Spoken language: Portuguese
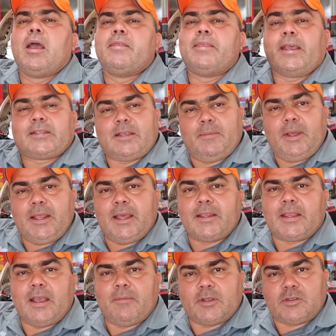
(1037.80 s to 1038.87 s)
Desta maneira,
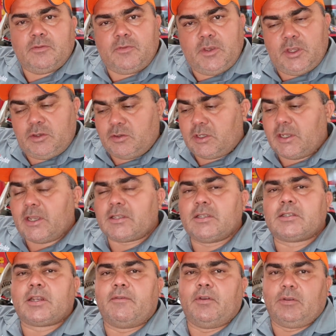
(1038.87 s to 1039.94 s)
tem mais um vídeo. Você já se
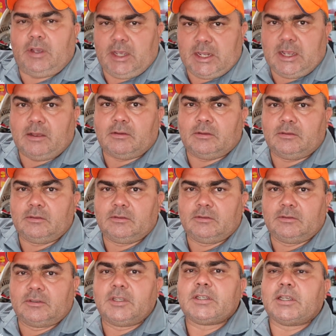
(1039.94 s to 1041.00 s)
inscreveu no canal?
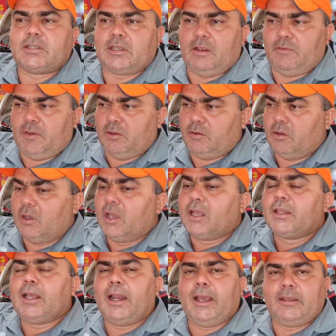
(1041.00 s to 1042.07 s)
Você já se inscreveu?
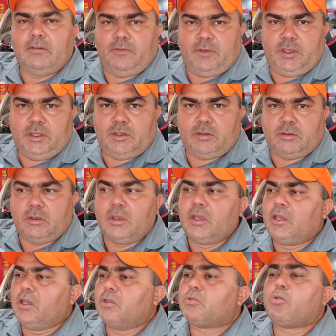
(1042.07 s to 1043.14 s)
dá like no vídeo.
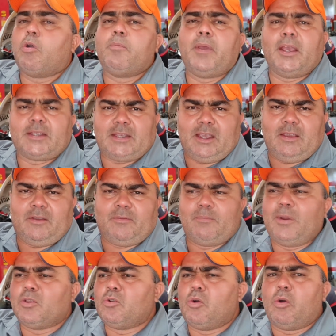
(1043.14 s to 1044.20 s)
Isso, comente aí,
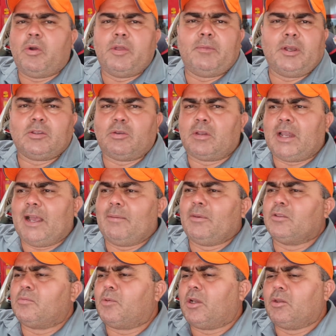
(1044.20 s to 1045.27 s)
manda um oi, manda um lá,
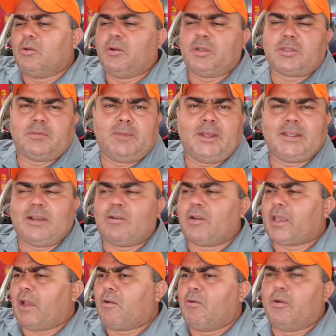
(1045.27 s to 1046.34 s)
manda um boa noite, manda
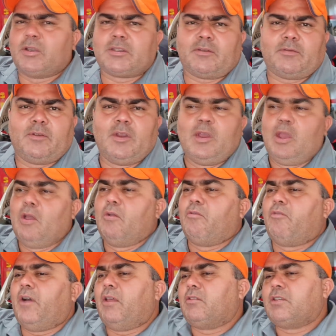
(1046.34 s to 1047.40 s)
qualquer coisa.
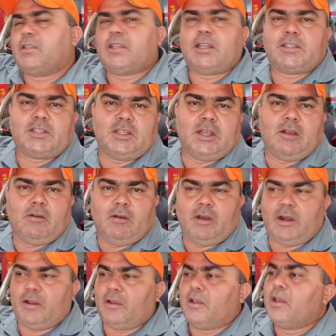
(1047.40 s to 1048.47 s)
Fala o que você está assistindo
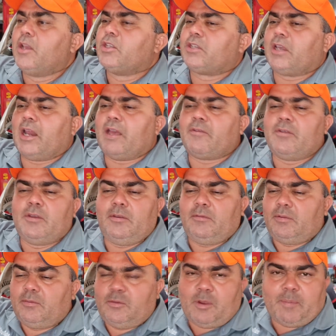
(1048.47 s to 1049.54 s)
agora. Escreve
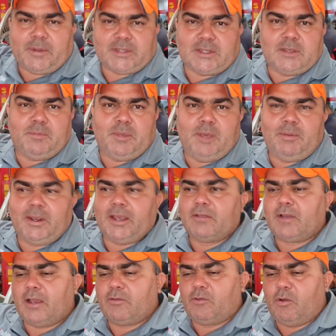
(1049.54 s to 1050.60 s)
uma passagem bíblica aí no,
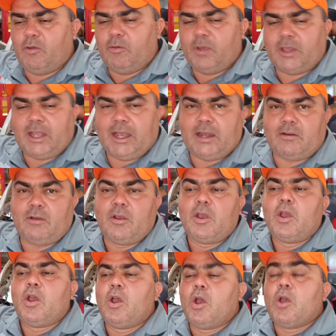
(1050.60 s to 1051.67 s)
no comentário.
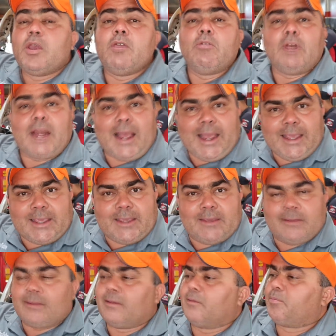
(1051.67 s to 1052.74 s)
E o
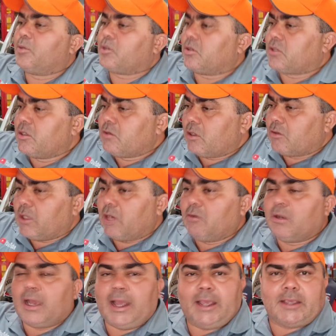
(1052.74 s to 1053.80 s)
like. Pessoal, vocês não estão
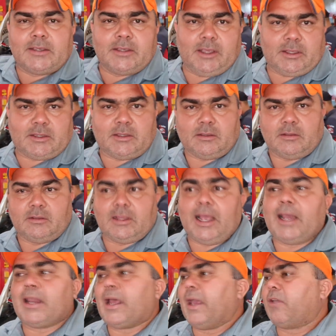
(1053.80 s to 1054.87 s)
dando like, gente.
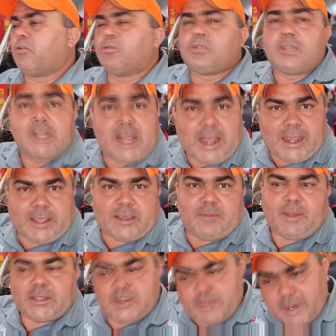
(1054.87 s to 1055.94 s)
Dá like ou dislike,
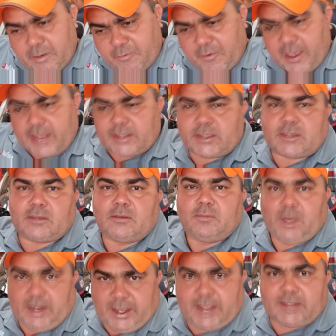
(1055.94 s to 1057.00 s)
mas se manifeste,
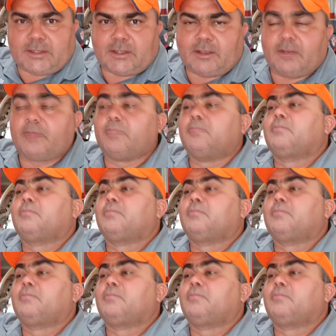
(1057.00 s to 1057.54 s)
beleza?